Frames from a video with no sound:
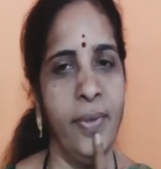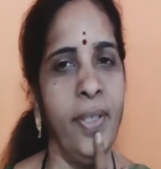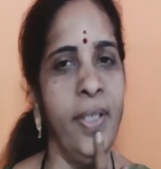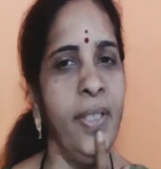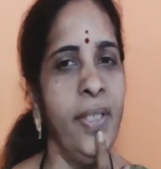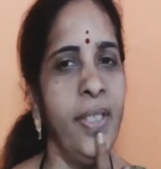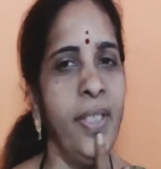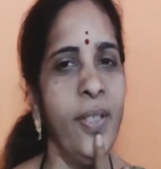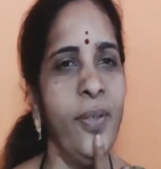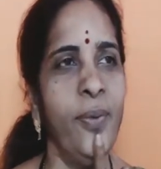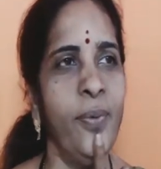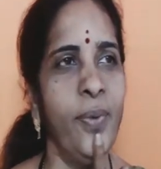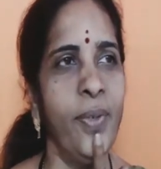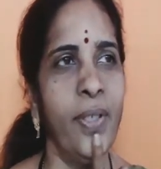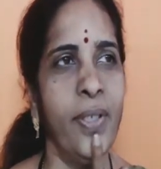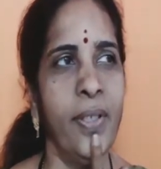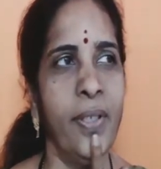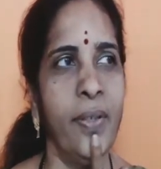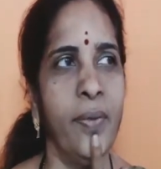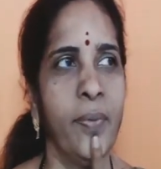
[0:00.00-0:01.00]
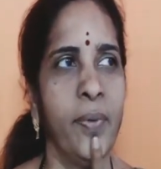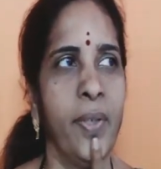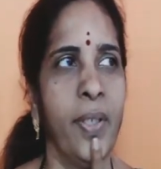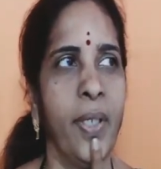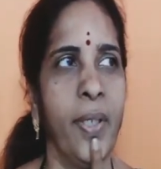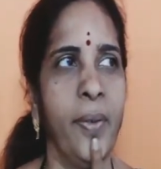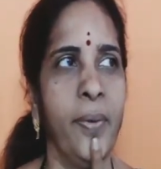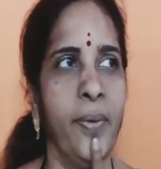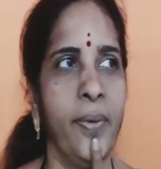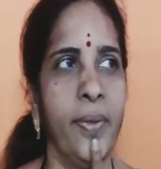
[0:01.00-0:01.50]
ఇంత దూరంగా
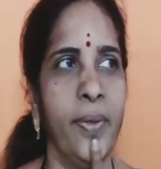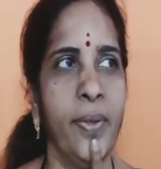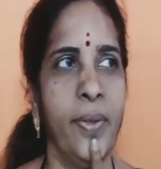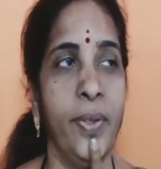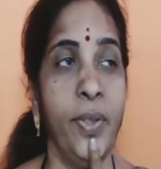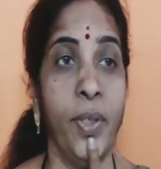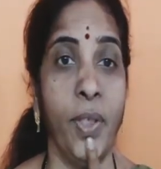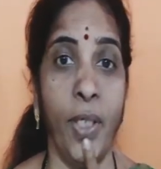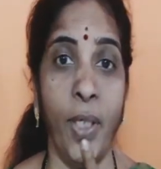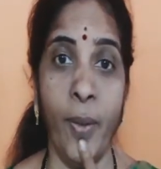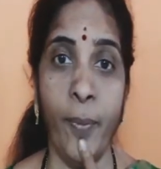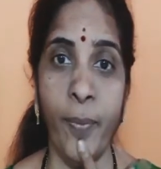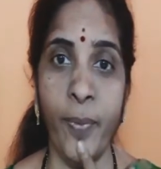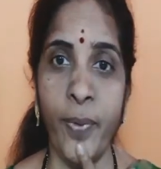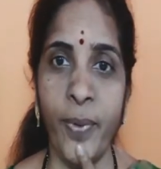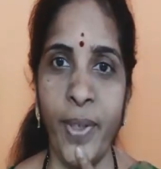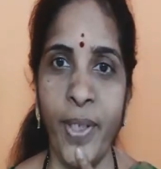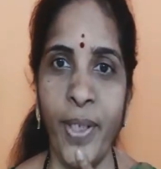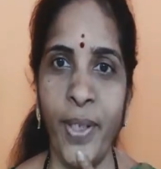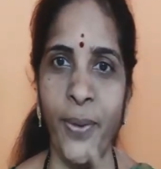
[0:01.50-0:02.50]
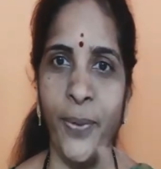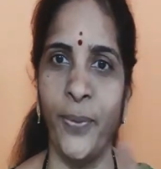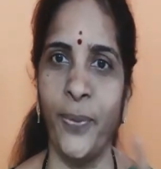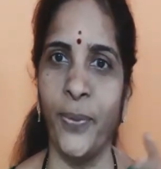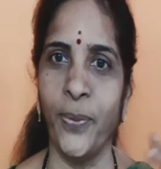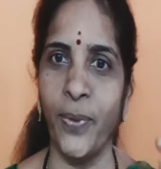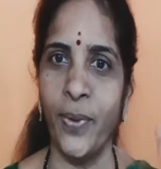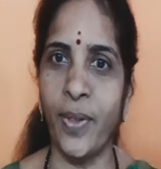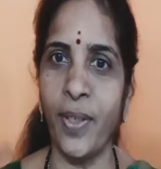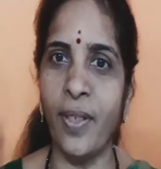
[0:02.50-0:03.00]
ఉన్నాను ఏమో నేను
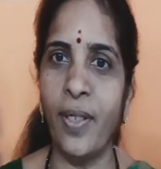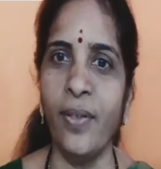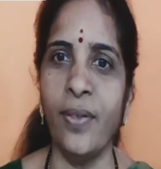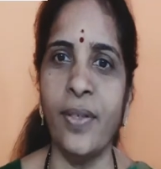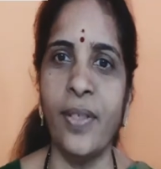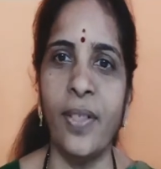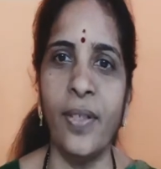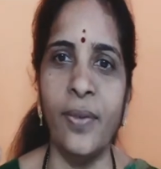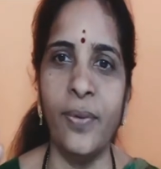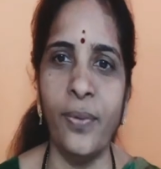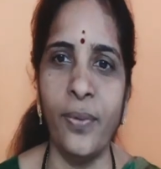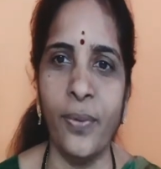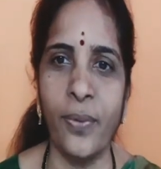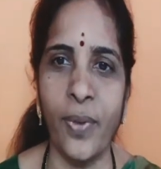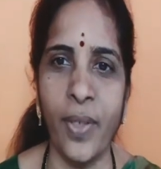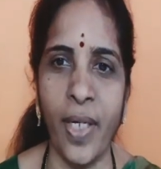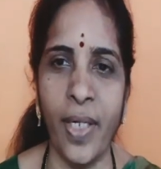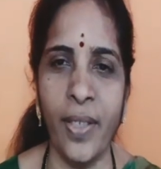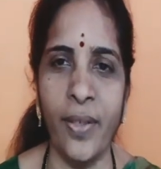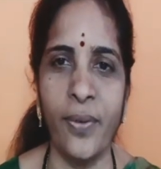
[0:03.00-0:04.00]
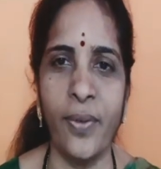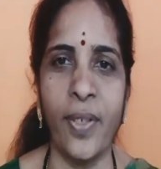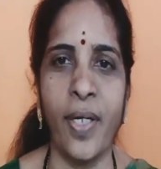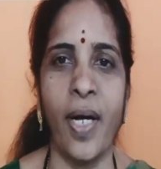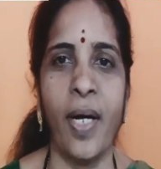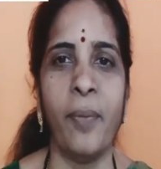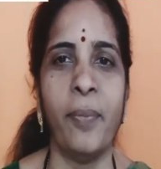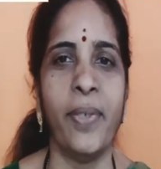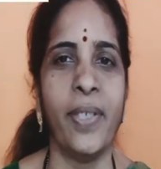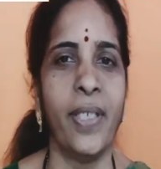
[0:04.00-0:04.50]
దూకగలుగుతానో దూకలేనో
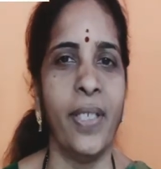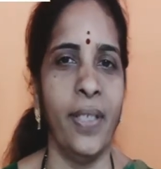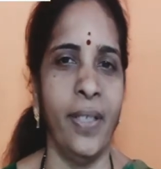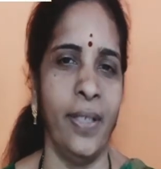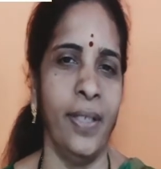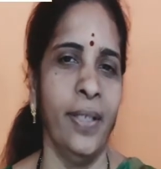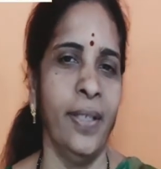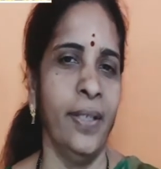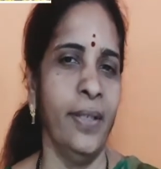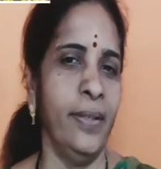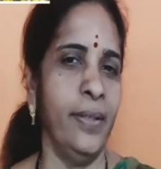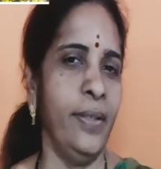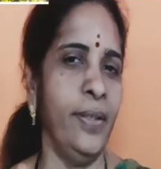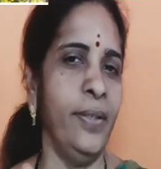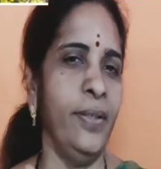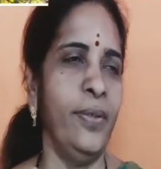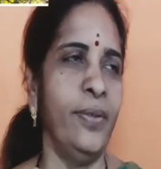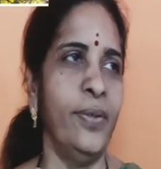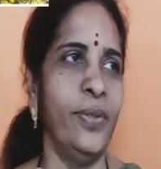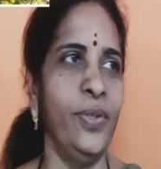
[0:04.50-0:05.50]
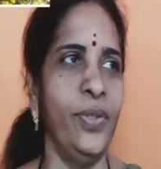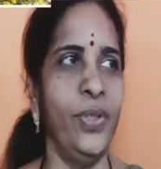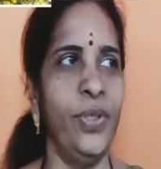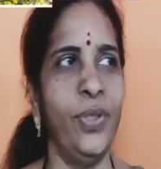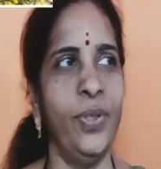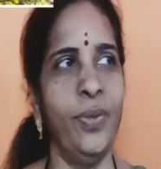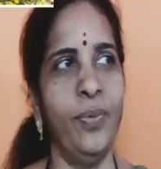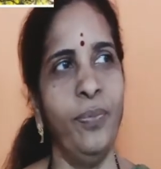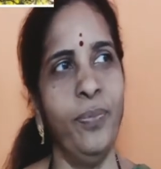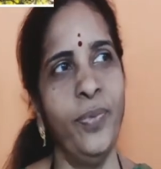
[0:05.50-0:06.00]
కాబట్టి
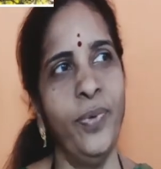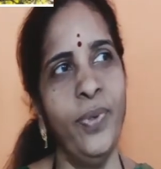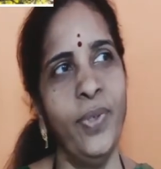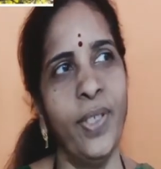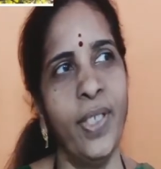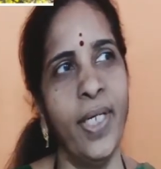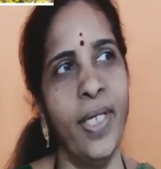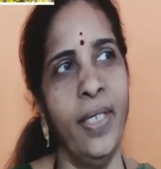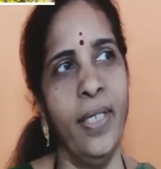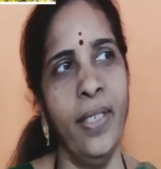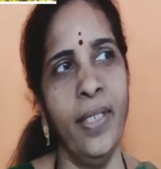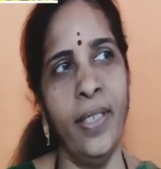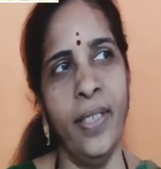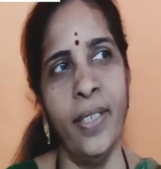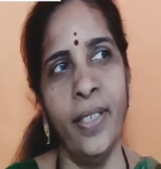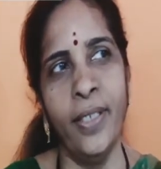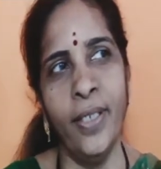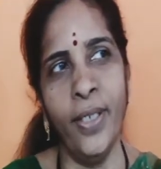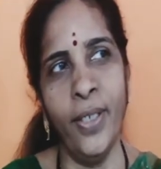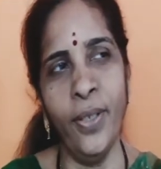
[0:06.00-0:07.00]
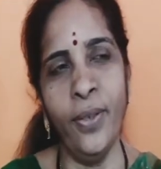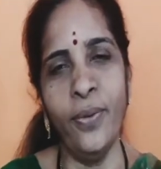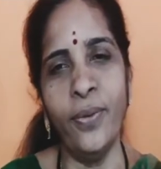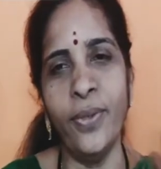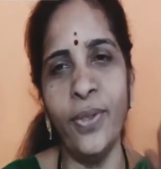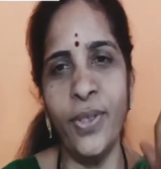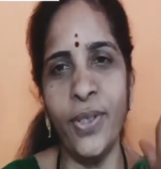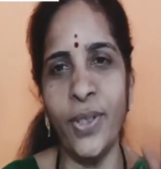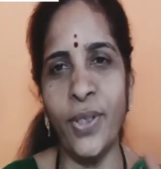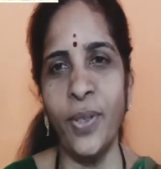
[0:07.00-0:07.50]
ఇంకొంచెం ముందుకెళ్ళి ఇంకో
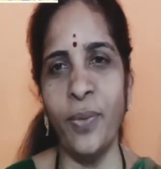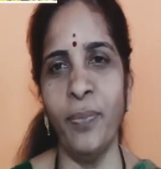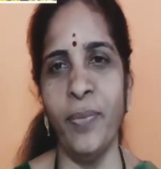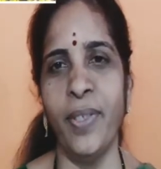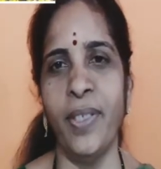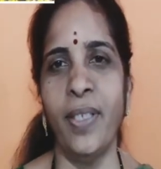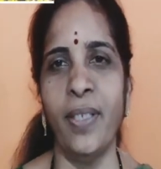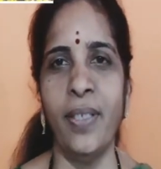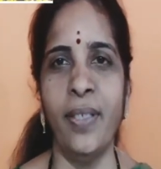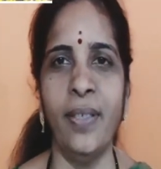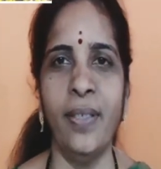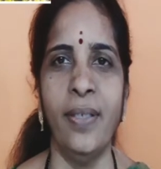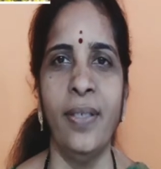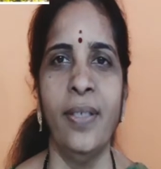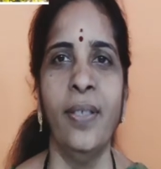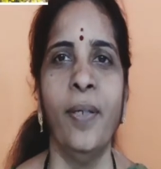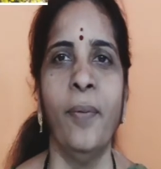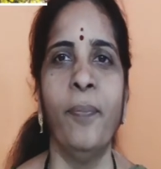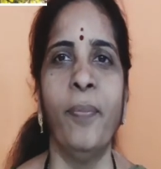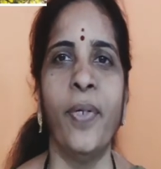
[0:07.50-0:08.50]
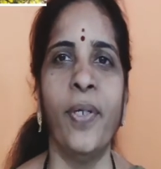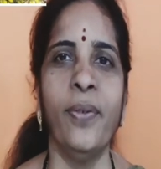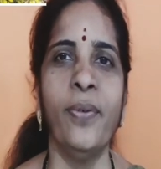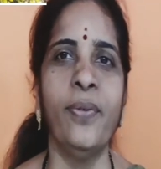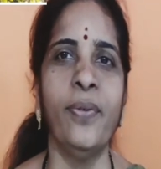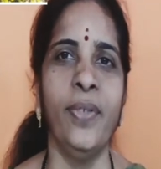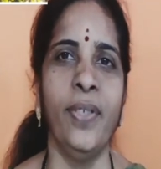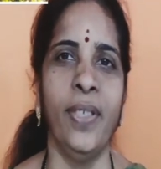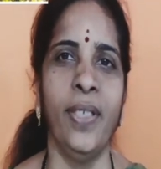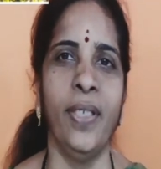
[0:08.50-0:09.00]
చెట్టు మీద
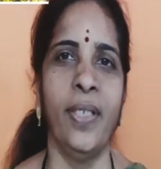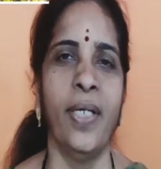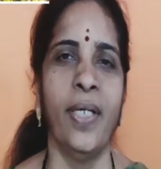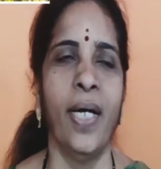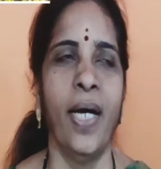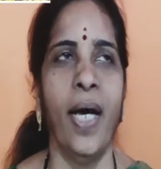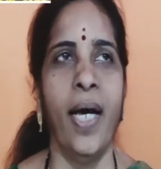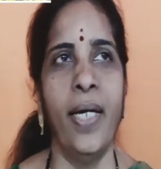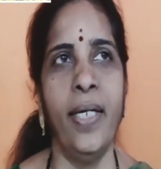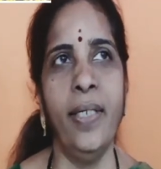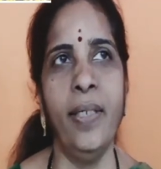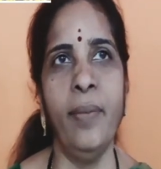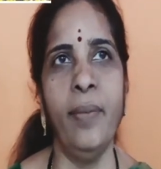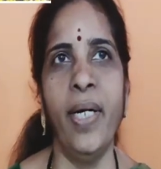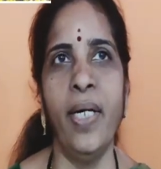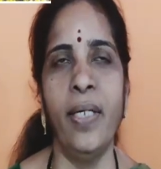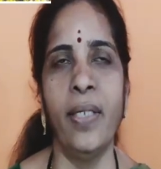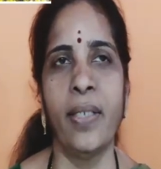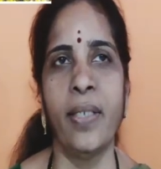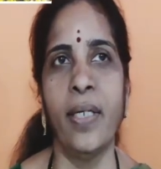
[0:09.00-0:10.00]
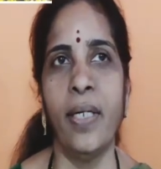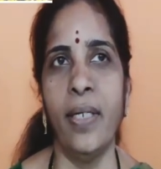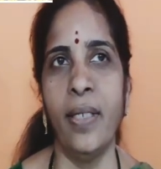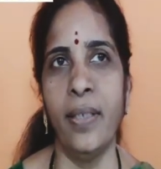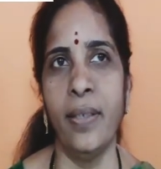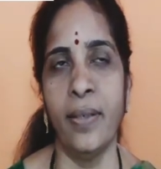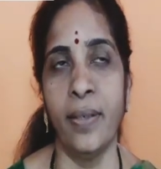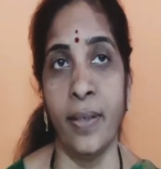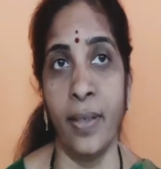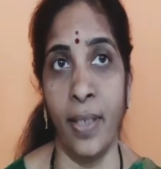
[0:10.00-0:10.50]
పడుకుని అరటి బళ్ళ కళ్ళ